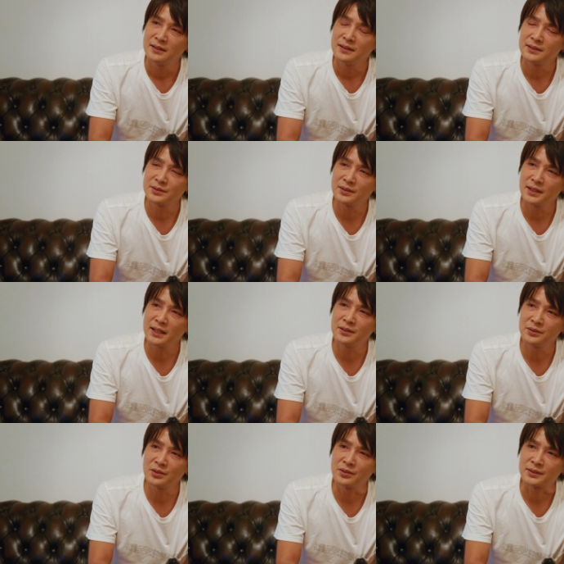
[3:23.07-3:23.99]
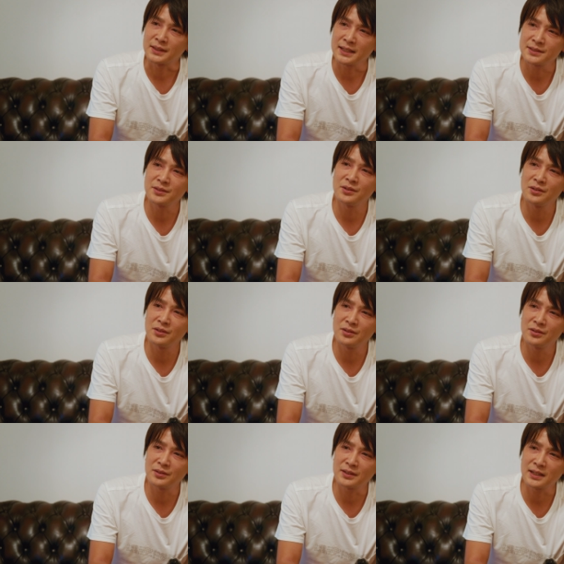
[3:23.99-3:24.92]
で、それやると多
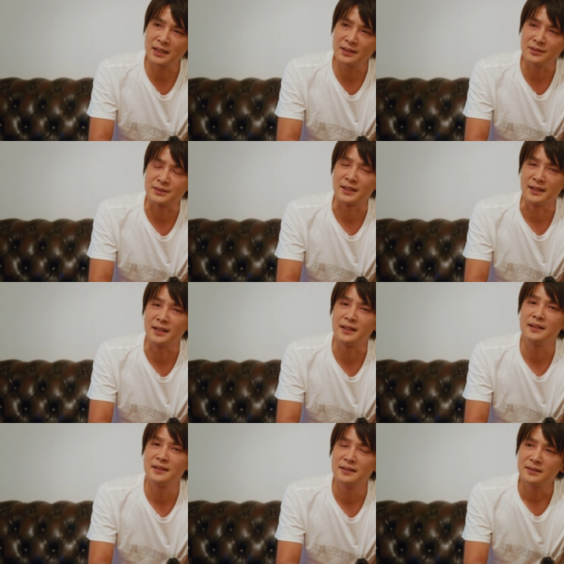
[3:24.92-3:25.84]
少軽いですかね。